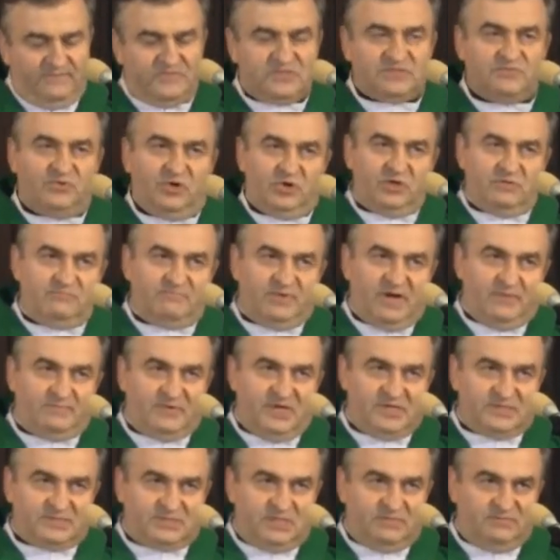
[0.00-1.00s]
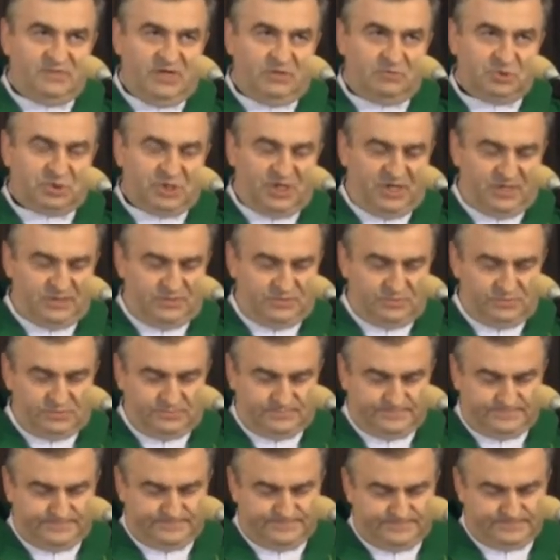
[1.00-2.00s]
swoim papieskim nauczaniu
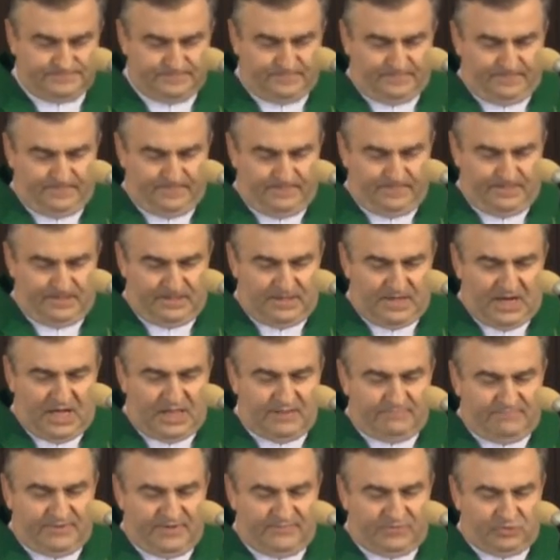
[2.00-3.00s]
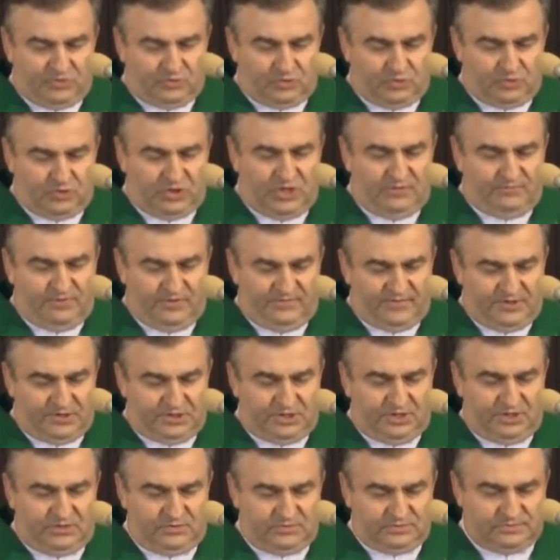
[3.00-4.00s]
Jan Paweł II
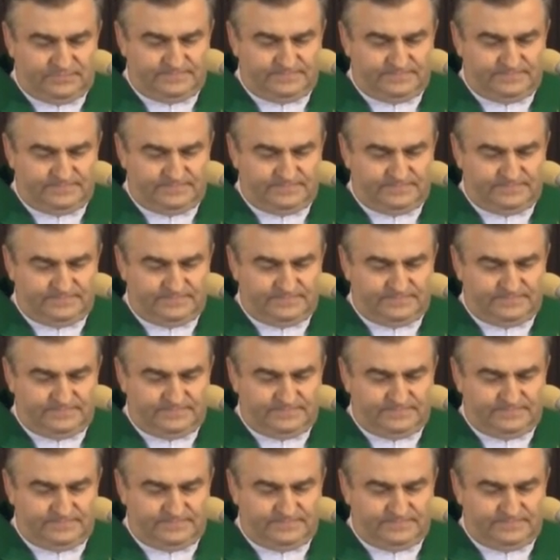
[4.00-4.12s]
powiedział,